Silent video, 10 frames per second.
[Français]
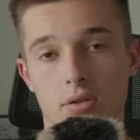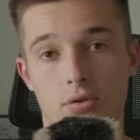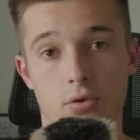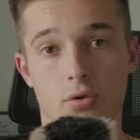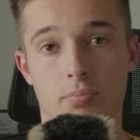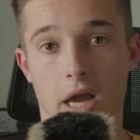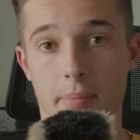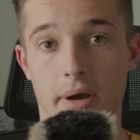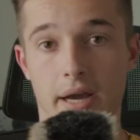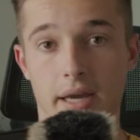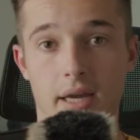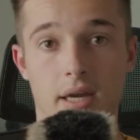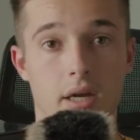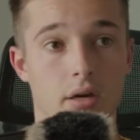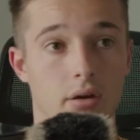de
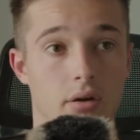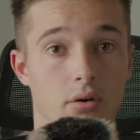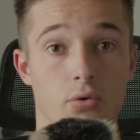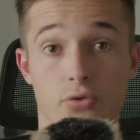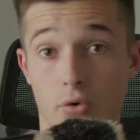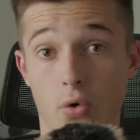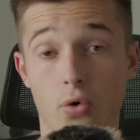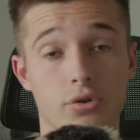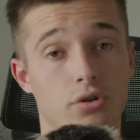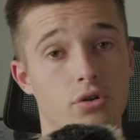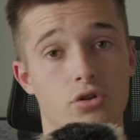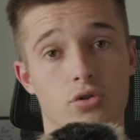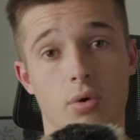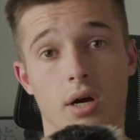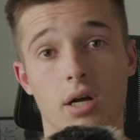préparer euh, le drone, que ce
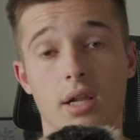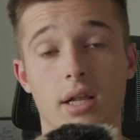soit